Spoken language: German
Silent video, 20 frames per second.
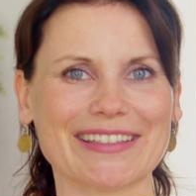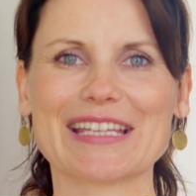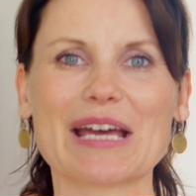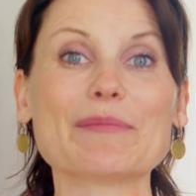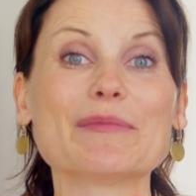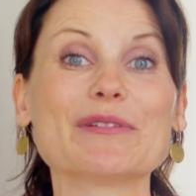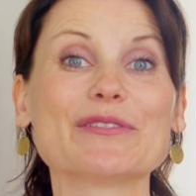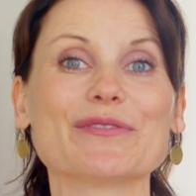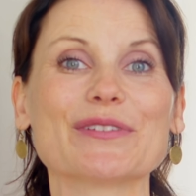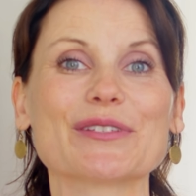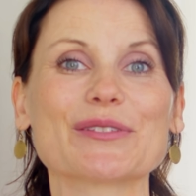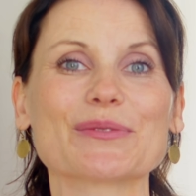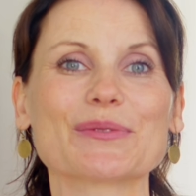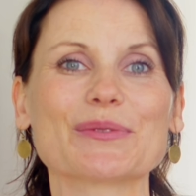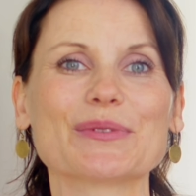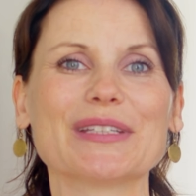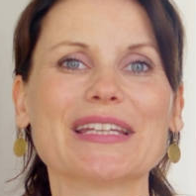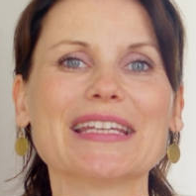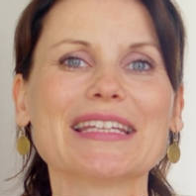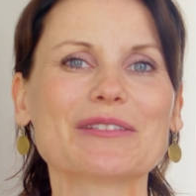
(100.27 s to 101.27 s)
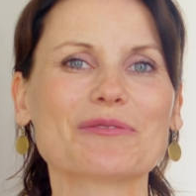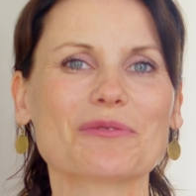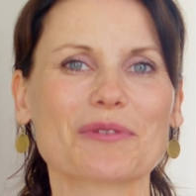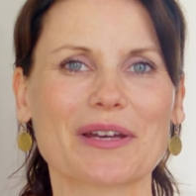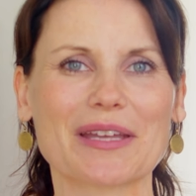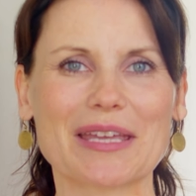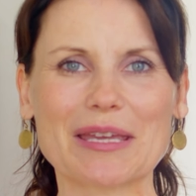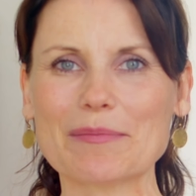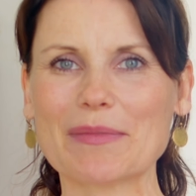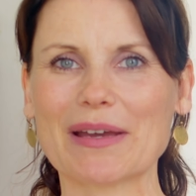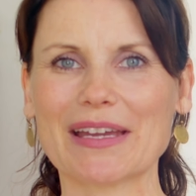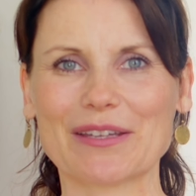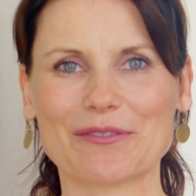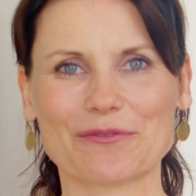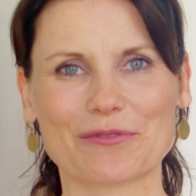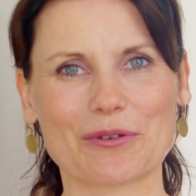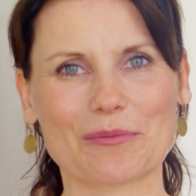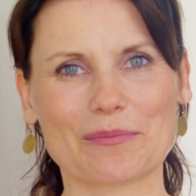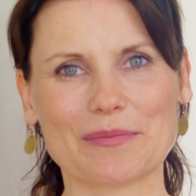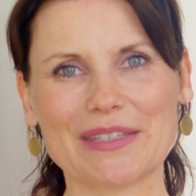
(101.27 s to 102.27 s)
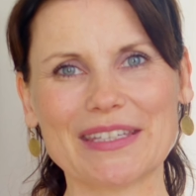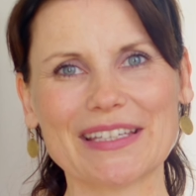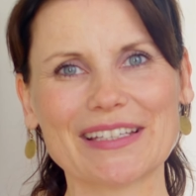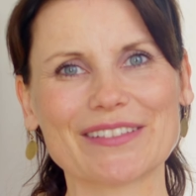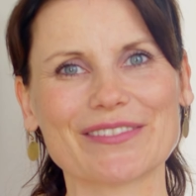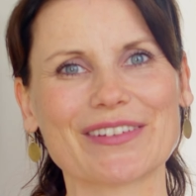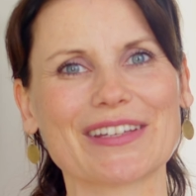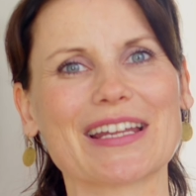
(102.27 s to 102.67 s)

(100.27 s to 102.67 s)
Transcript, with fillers: Damit wirst du nicht nur immer informiert,